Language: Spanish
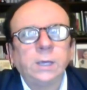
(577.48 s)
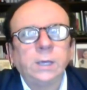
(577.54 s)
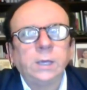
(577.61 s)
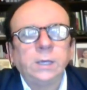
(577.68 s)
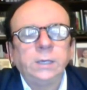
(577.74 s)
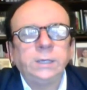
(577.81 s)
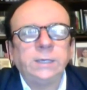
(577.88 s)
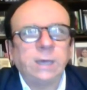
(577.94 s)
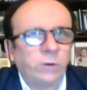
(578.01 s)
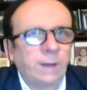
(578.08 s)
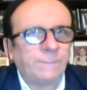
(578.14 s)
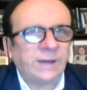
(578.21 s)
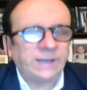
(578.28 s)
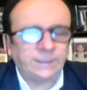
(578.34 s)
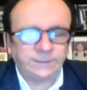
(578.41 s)
y que ahora
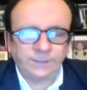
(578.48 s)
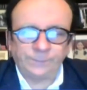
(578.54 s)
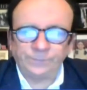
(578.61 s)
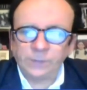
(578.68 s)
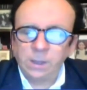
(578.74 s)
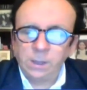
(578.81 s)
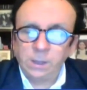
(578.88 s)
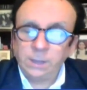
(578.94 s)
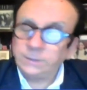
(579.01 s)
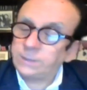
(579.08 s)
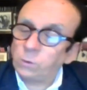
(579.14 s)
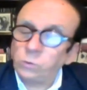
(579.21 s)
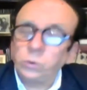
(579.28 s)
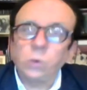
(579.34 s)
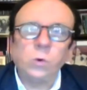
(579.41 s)
aparecen. En
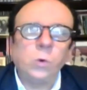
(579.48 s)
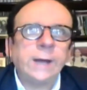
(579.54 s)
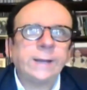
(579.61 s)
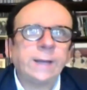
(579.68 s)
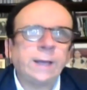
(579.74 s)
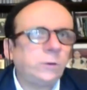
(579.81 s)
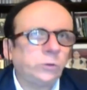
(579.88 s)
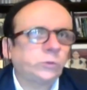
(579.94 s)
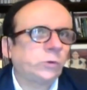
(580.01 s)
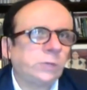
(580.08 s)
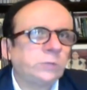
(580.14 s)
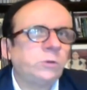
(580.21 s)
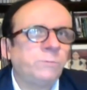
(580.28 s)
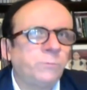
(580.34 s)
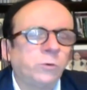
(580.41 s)
segundo lugar, hay otro
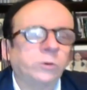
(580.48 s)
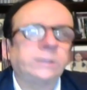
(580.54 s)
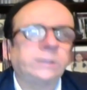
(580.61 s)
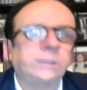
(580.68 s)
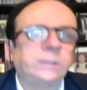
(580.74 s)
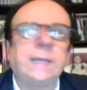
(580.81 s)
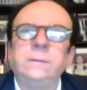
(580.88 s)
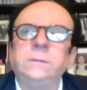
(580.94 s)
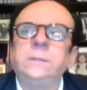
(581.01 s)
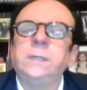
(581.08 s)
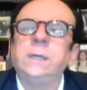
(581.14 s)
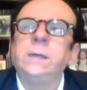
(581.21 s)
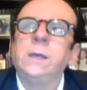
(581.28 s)
dato importante,